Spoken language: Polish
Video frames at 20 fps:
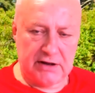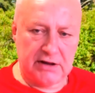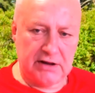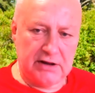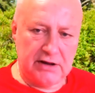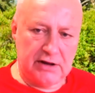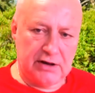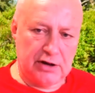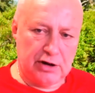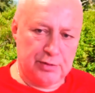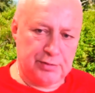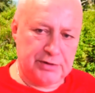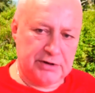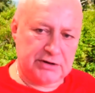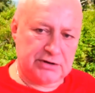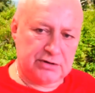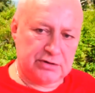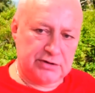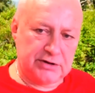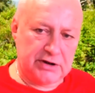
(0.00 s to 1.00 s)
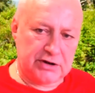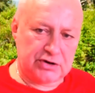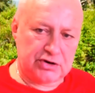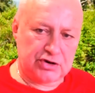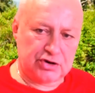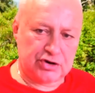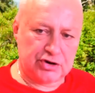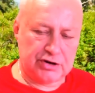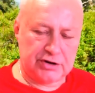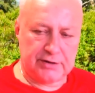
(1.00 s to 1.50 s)
Obiecuje
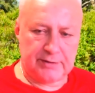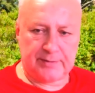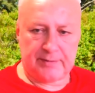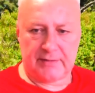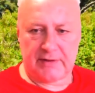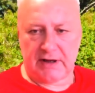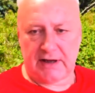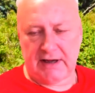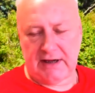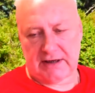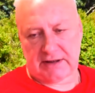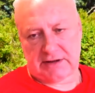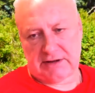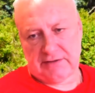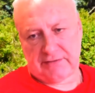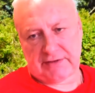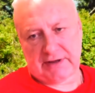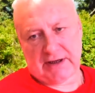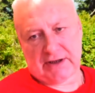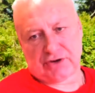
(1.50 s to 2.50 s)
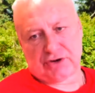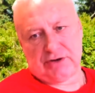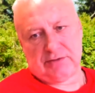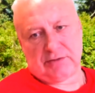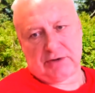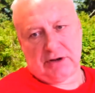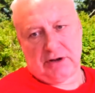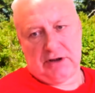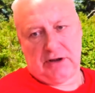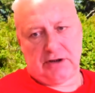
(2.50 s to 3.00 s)
trzy karty w każdym
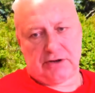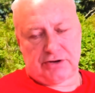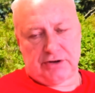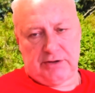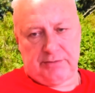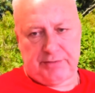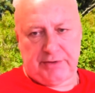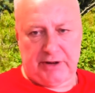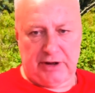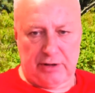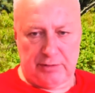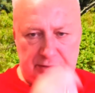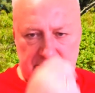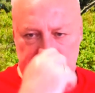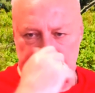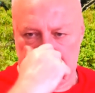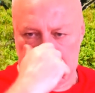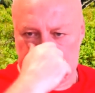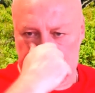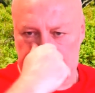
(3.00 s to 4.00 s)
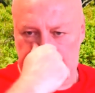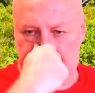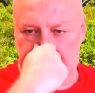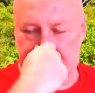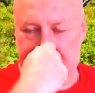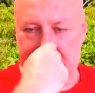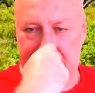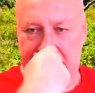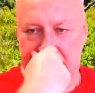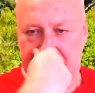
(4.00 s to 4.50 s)
kolorze i powinien obiecywać
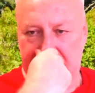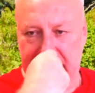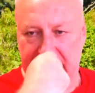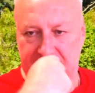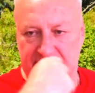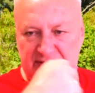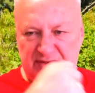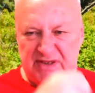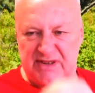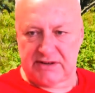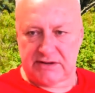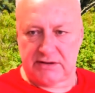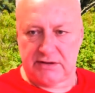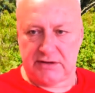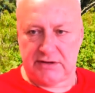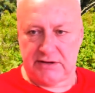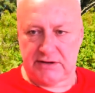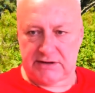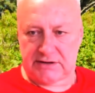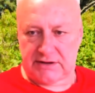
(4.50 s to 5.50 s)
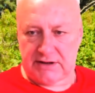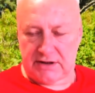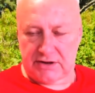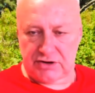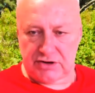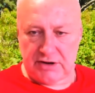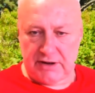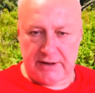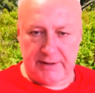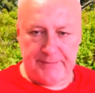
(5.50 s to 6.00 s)
cztery lewy, więc to nie jest tak
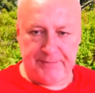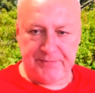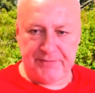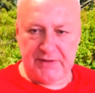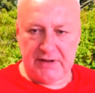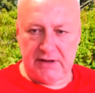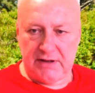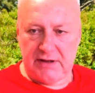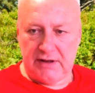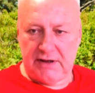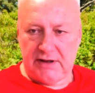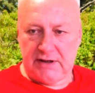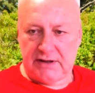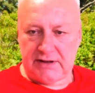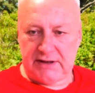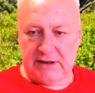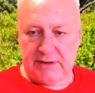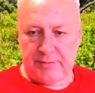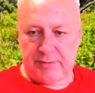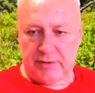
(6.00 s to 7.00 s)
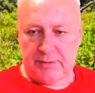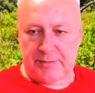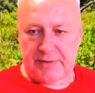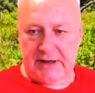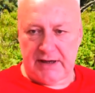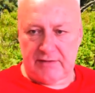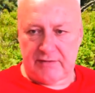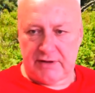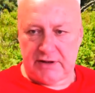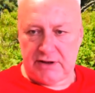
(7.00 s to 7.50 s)
źle. Ten po
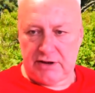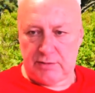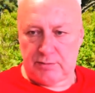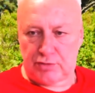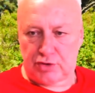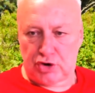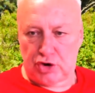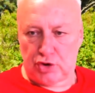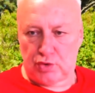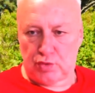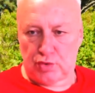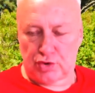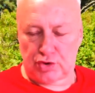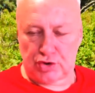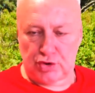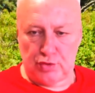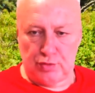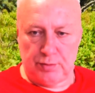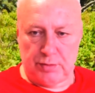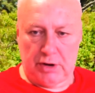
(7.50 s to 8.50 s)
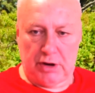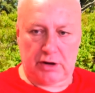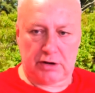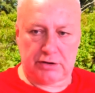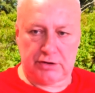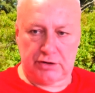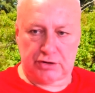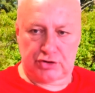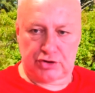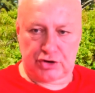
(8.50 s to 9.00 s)
prawej przedłużył blok do
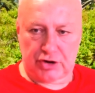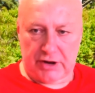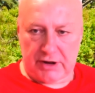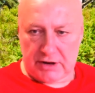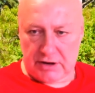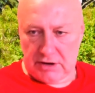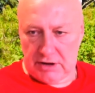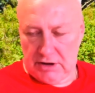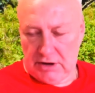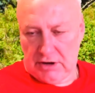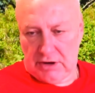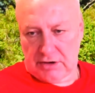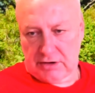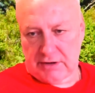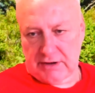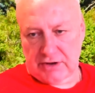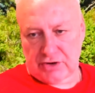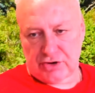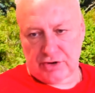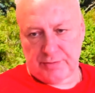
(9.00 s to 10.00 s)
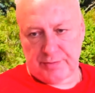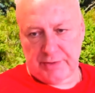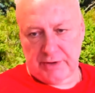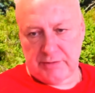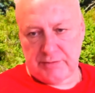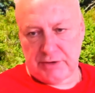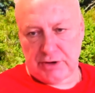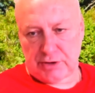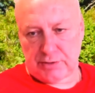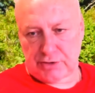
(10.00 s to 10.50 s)
trzech, znaczy, że powinien
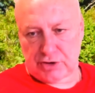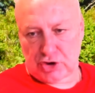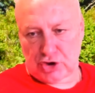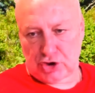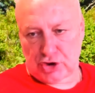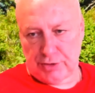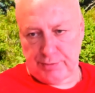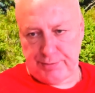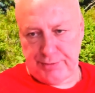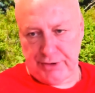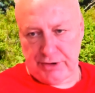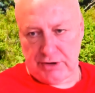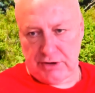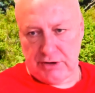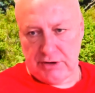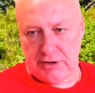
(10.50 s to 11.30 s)
mieć trzy piki.